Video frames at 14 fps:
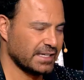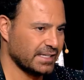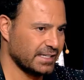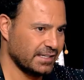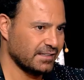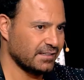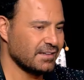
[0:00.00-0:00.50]
من
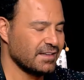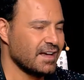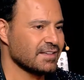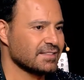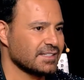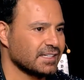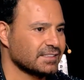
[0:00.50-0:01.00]
خلال
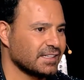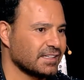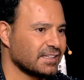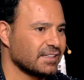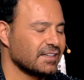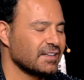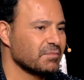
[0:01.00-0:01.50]

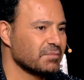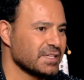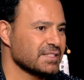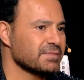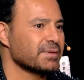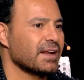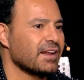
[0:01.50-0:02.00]
اسئلتك
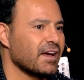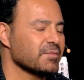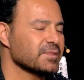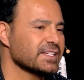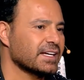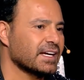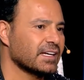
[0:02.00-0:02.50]
بالنسبه للي
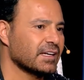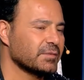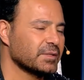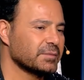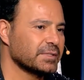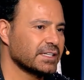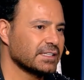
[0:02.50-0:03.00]
عم يصير عنا
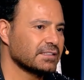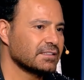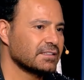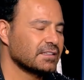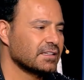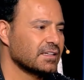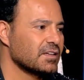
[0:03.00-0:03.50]
بلبنان
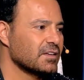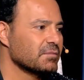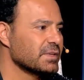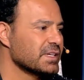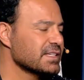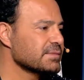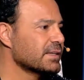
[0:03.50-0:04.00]

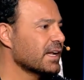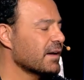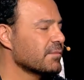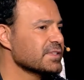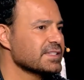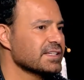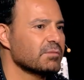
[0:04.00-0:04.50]
بالنسبه للي
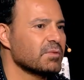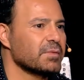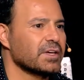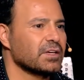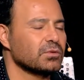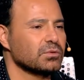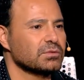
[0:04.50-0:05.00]
عم بيصير
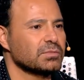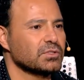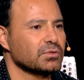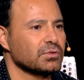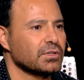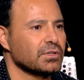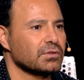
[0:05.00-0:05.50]
ببيروت
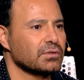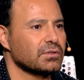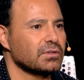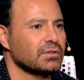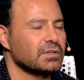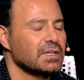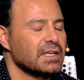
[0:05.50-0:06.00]
بتقول
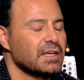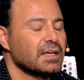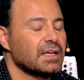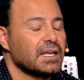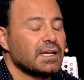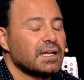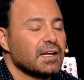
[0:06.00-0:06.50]
انه
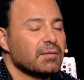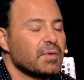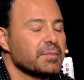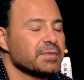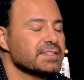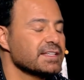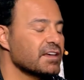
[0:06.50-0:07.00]
كلنا
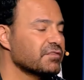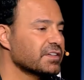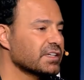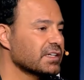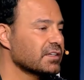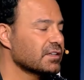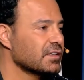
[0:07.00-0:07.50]
لما
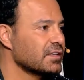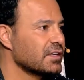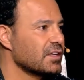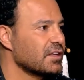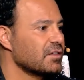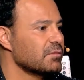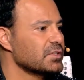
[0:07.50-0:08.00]
بنسافر
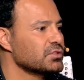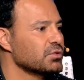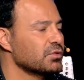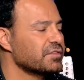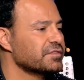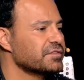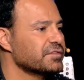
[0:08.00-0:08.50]

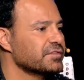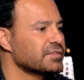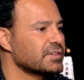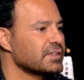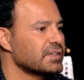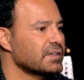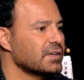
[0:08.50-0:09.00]
بنشوف
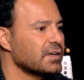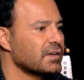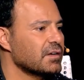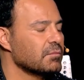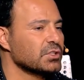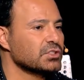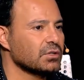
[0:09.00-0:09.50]

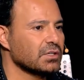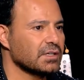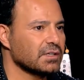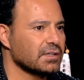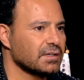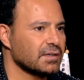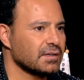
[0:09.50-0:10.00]

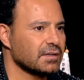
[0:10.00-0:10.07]
مدن